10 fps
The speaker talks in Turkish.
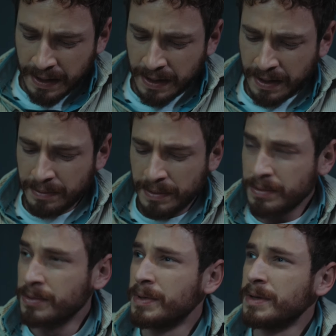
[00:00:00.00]
Ya
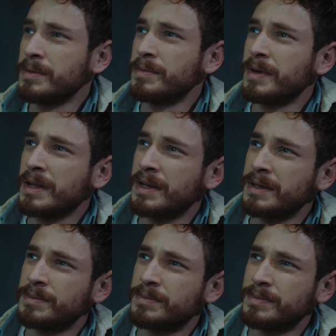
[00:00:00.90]
memur bey, vallahi
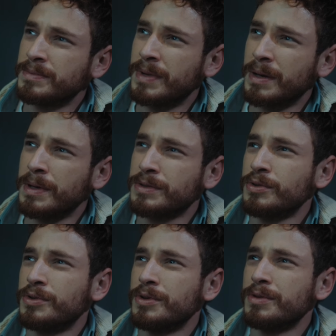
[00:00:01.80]
berbat
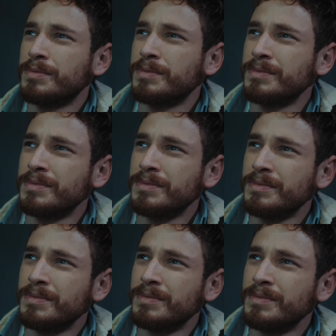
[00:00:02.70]
kokuyorum.
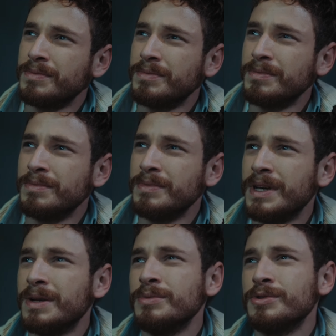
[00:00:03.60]
Bir
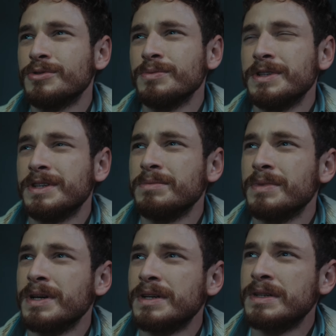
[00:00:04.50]
elimi yüzümü yıkayayım bari.